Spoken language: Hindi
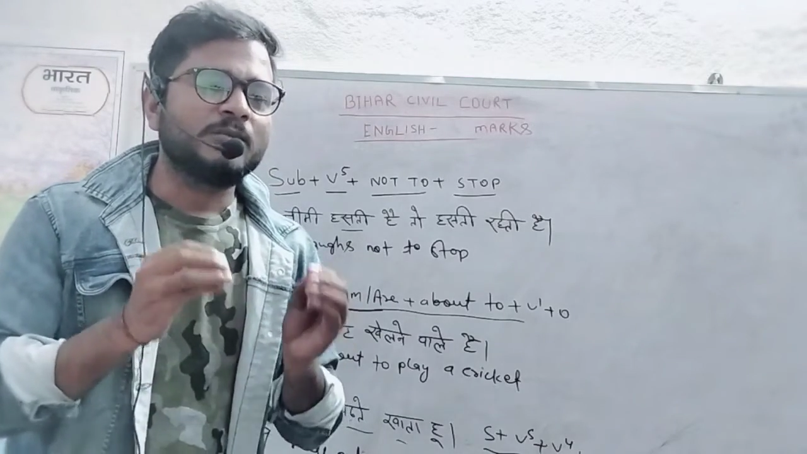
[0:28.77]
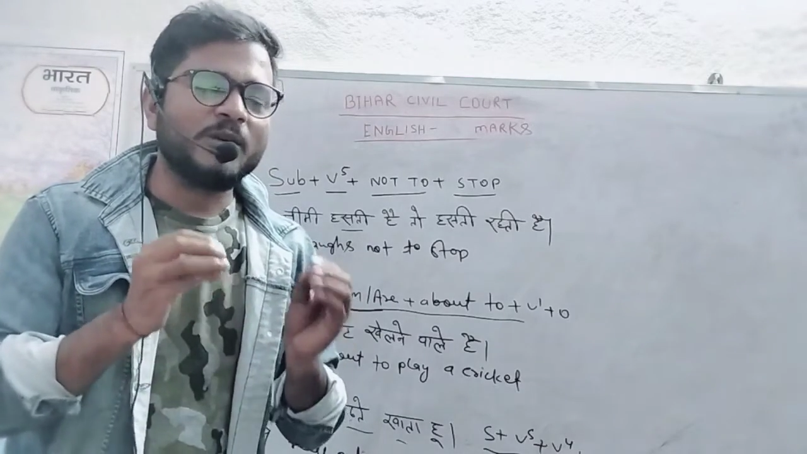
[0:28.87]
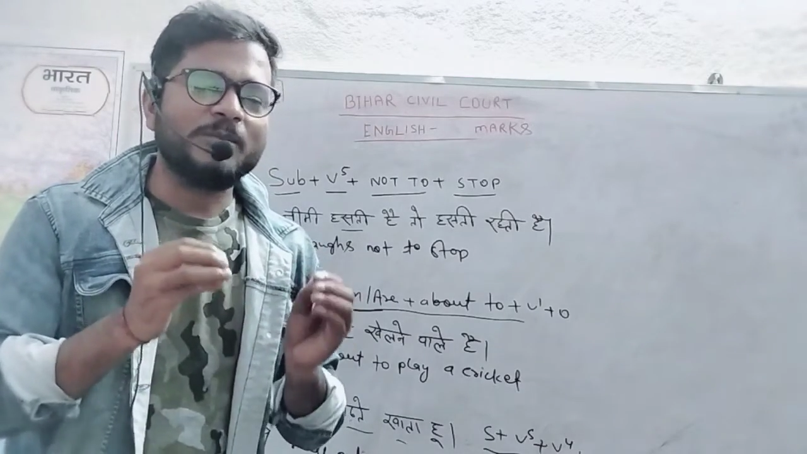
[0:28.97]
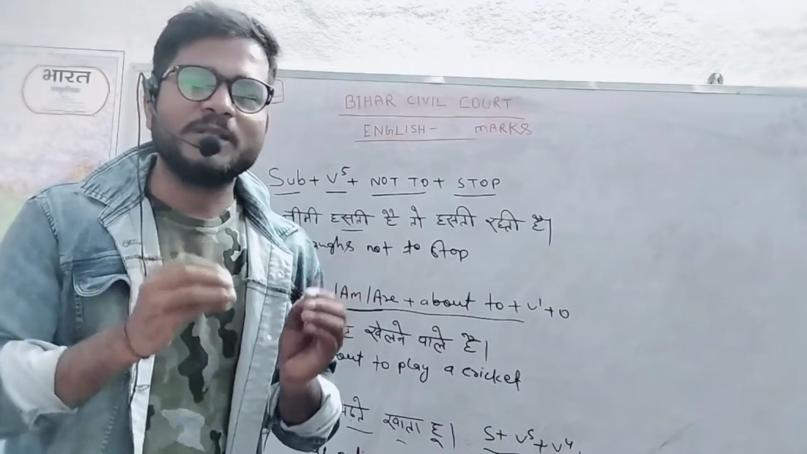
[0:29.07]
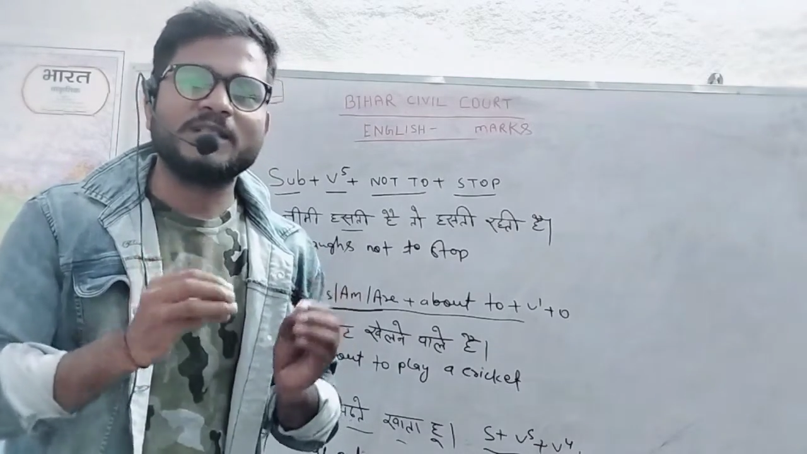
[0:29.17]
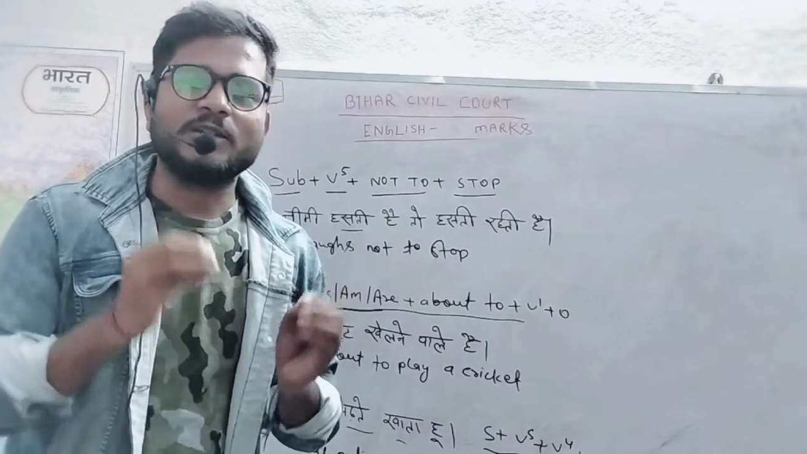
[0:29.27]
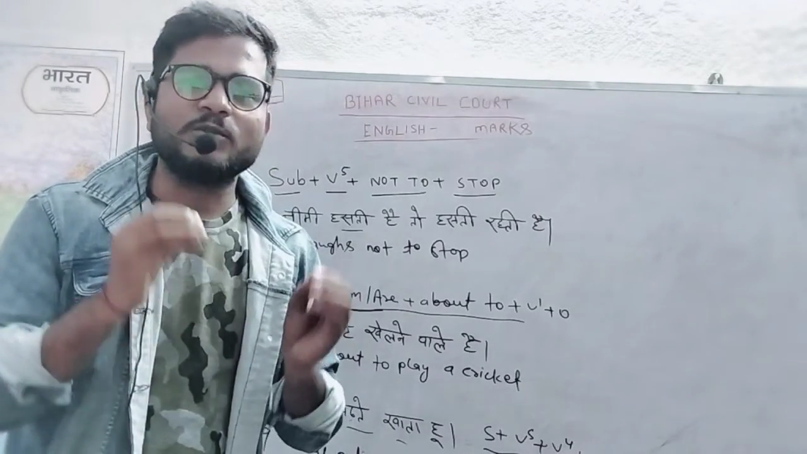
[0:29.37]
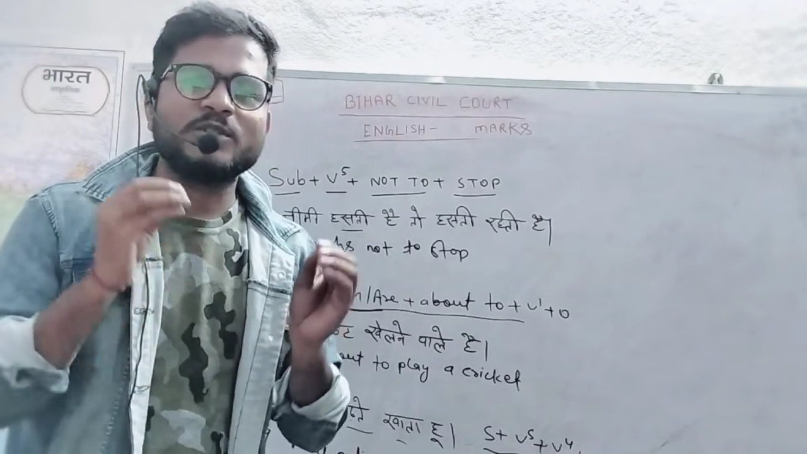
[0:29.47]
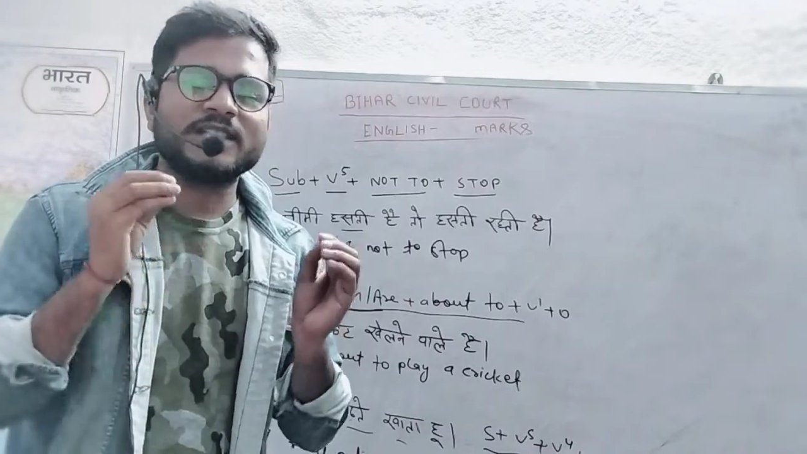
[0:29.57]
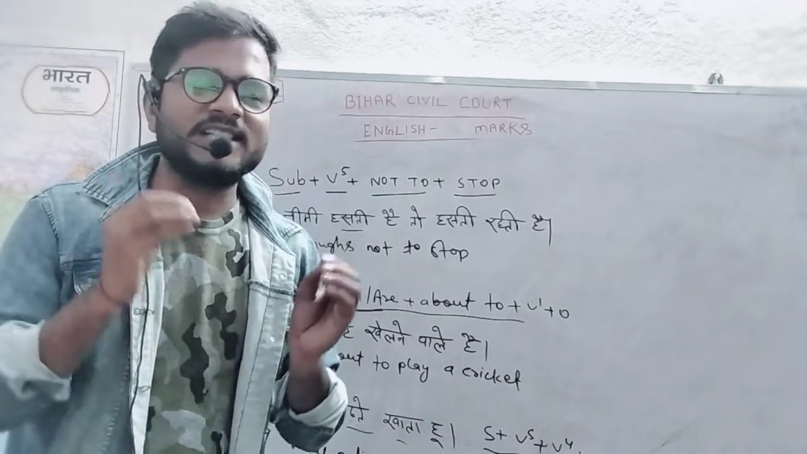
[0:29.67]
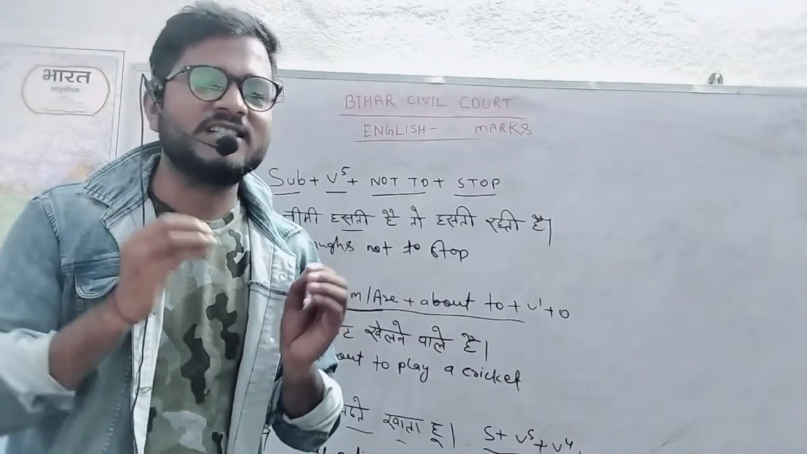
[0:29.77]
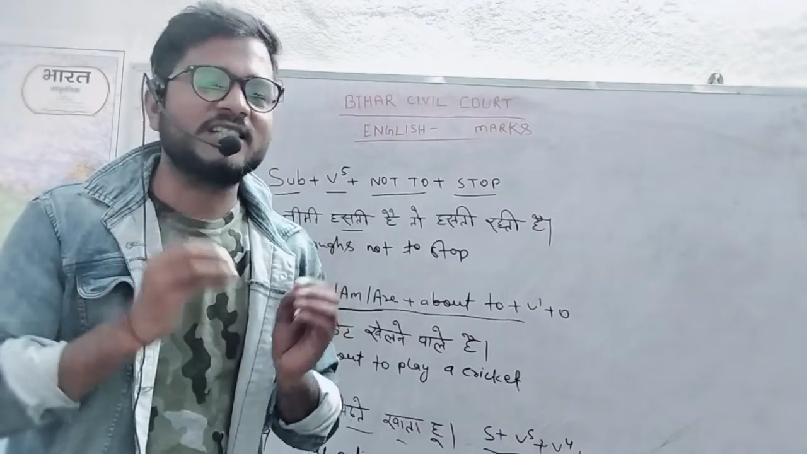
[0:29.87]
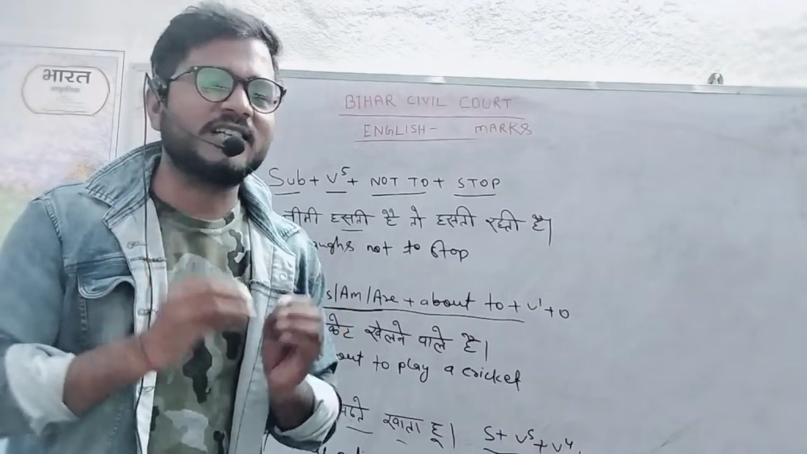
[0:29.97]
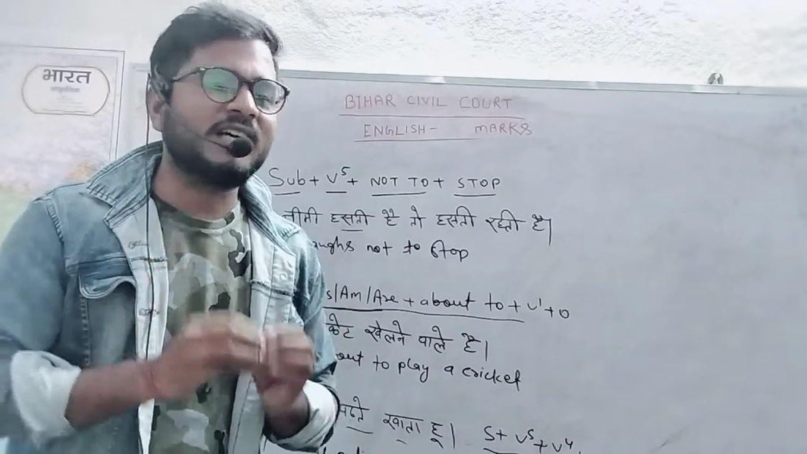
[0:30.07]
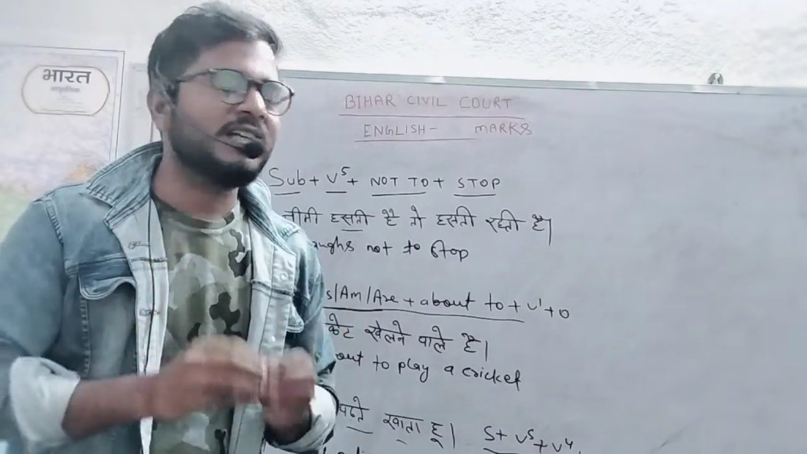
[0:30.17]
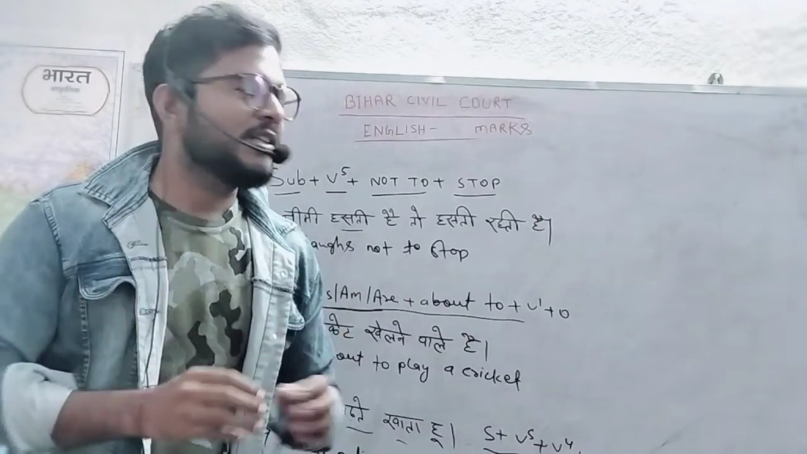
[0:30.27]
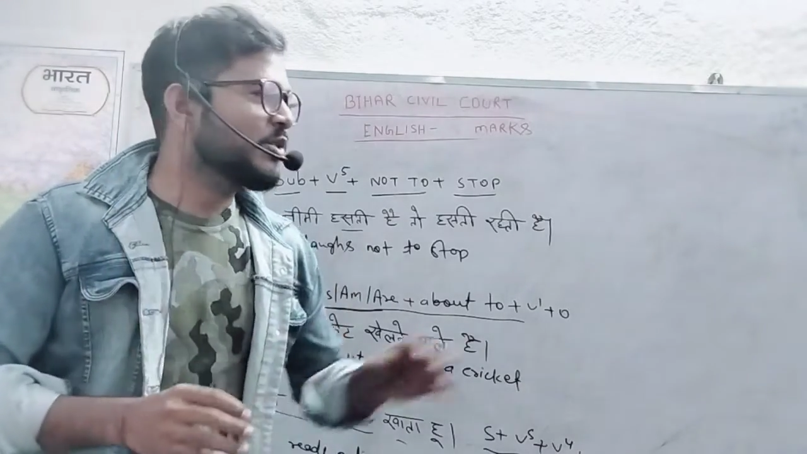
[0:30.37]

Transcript: मोहब्बत का उस इश्क का